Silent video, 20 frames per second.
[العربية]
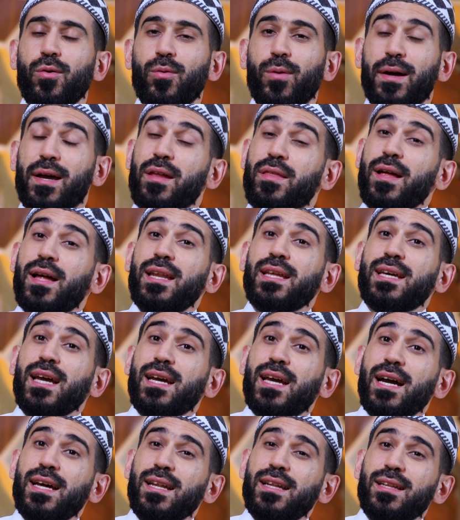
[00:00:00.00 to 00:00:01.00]
وكذلك
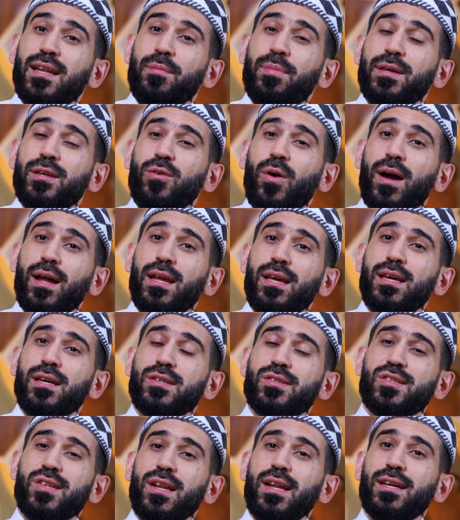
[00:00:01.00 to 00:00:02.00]
كان النبي عليه
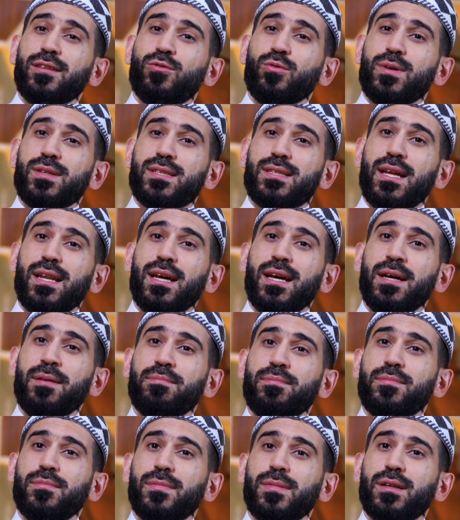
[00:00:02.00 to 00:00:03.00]
الصلاه
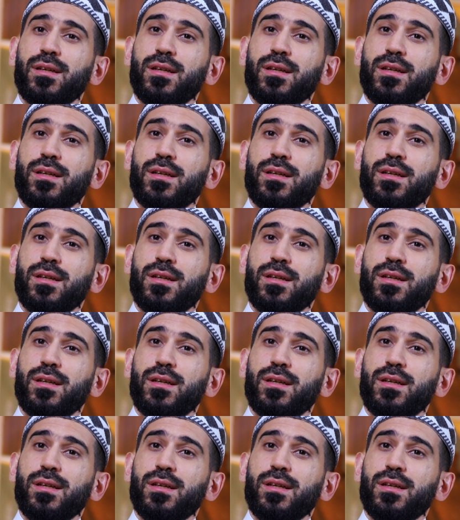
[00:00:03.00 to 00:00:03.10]
والسلام